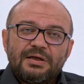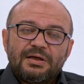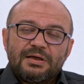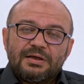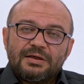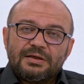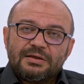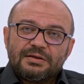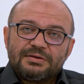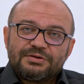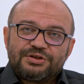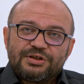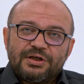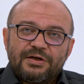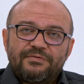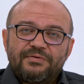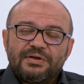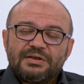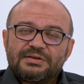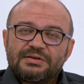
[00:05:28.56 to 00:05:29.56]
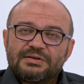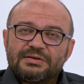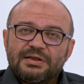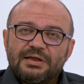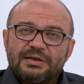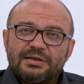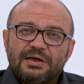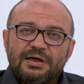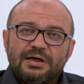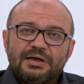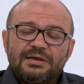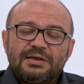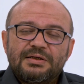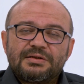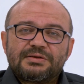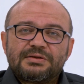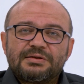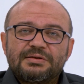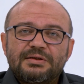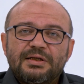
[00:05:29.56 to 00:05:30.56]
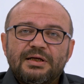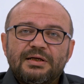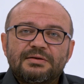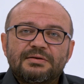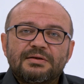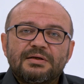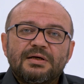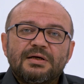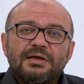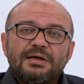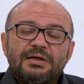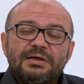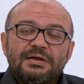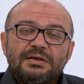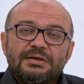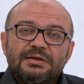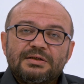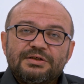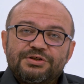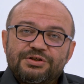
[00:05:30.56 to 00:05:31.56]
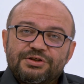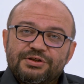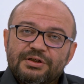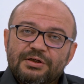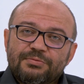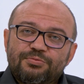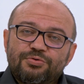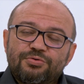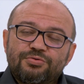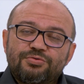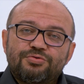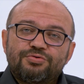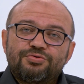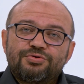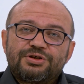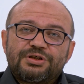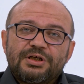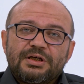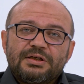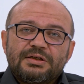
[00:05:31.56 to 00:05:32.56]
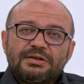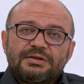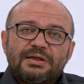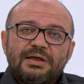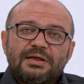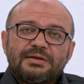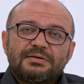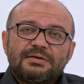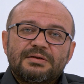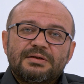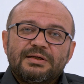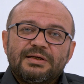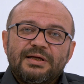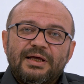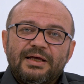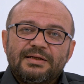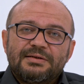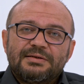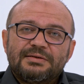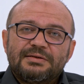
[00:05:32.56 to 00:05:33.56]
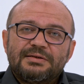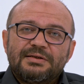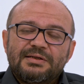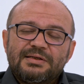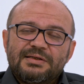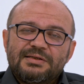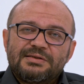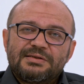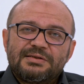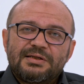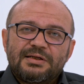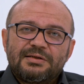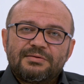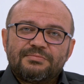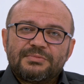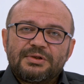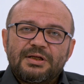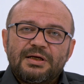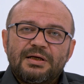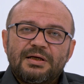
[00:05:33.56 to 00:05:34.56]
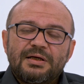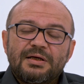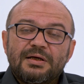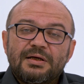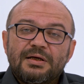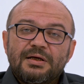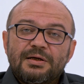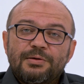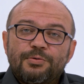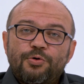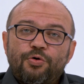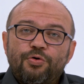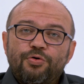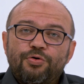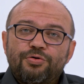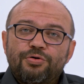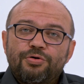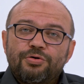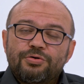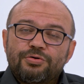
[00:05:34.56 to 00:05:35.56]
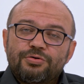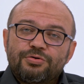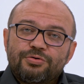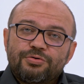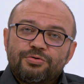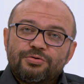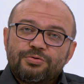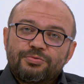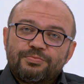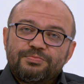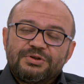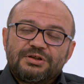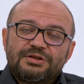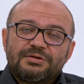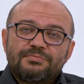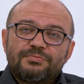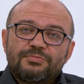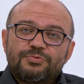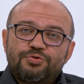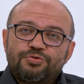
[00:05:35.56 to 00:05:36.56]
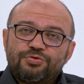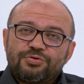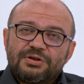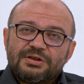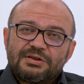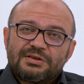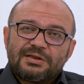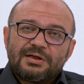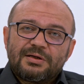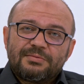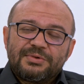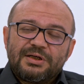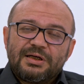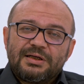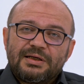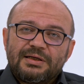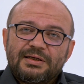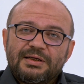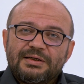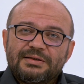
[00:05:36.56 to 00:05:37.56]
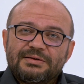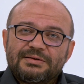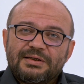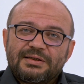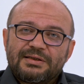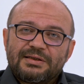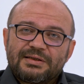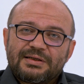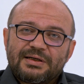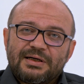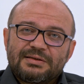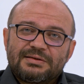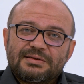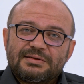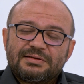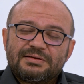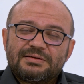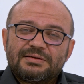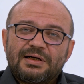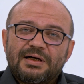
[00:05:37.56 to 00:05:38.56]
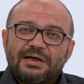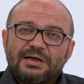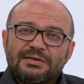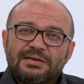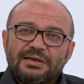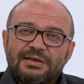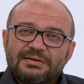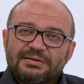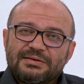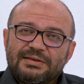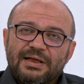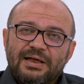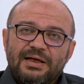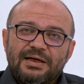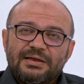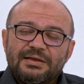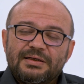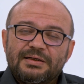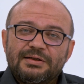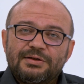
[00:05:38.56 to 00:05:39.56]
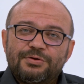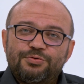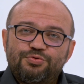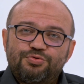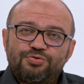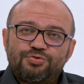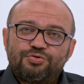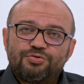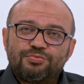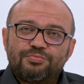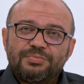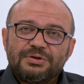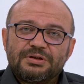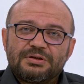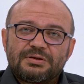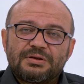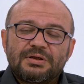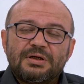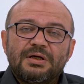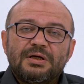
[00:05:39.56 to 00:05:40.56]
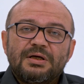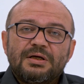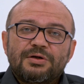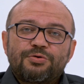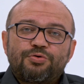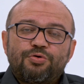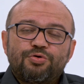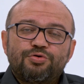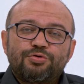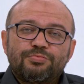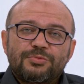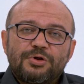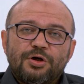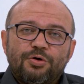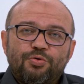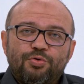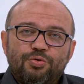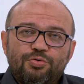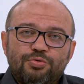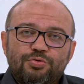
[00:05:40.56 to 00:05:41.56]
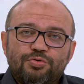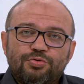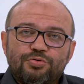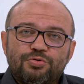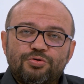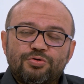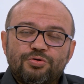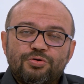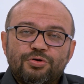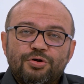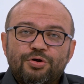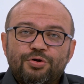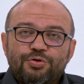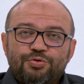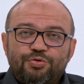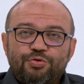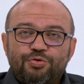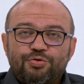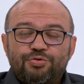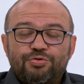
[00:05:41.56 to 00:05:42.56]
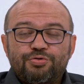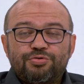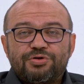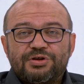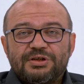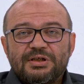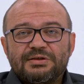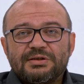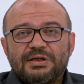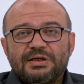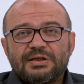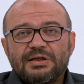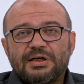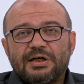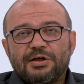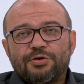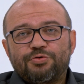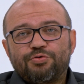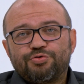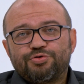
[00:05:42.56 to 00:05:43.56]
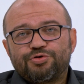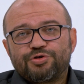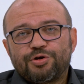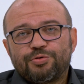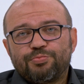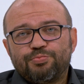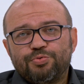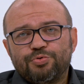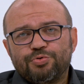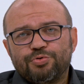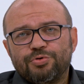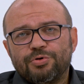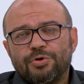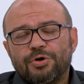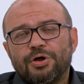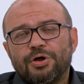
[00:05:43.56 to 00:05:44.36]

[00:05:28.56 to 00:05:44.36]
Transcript: e, çevresinden, ailesinden, e, içinde bulunduğu şehirden e, edindiği izlenimde o bizim Türk İslam geleneğindeki kadının ne kadar değerli, üstün bir konumda olduğunu görürüz. Sezai Karakoç da bu